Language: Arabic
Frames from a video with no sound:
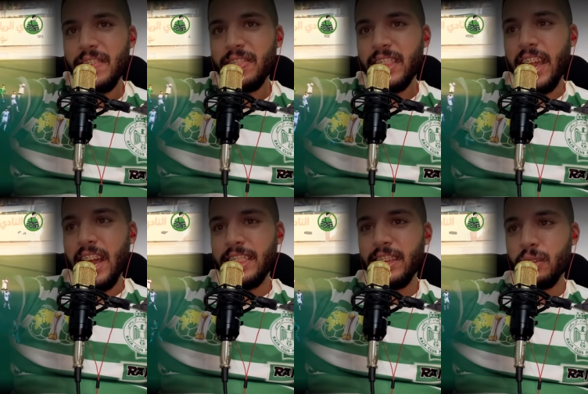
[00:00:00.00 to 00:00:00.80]

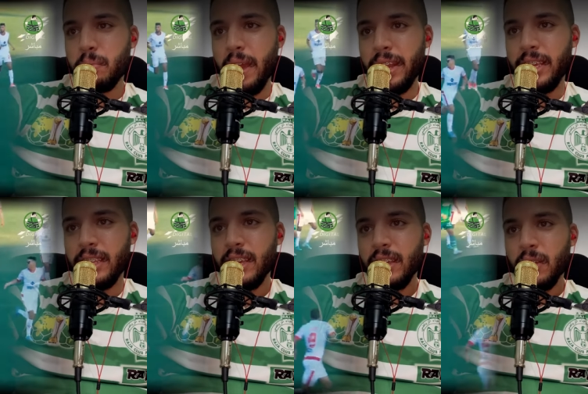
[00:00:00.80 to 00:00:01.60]
دقيقة
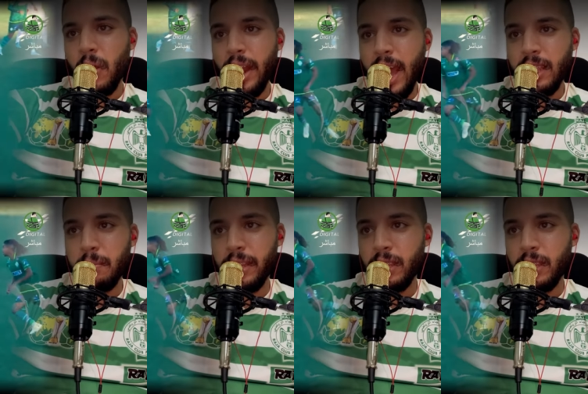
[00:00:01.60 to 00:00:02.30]
82 كرة عند من